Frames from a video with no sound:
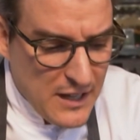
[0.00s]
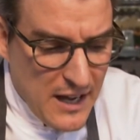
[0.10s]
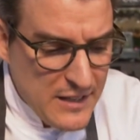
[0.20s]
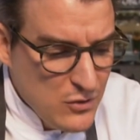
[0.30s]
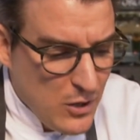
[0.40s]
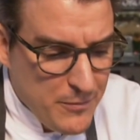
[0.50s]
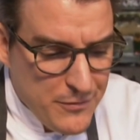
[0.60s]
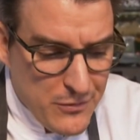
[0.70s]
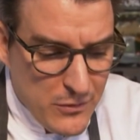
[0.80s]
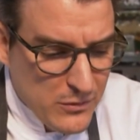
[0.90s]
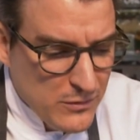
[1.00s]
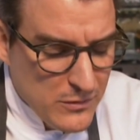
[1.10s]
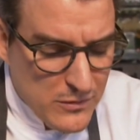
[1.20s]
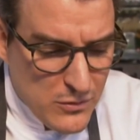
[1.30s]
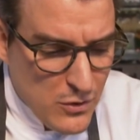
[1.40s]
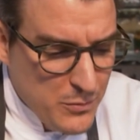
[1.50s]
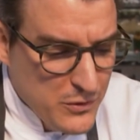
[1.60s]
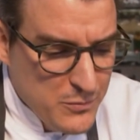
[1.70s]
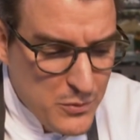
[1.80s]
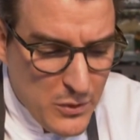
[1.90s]
Eintopf und
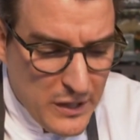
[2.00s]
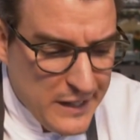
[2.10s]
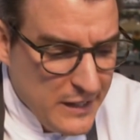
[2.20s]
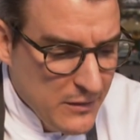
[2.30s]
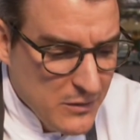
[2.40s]
Kürbispüree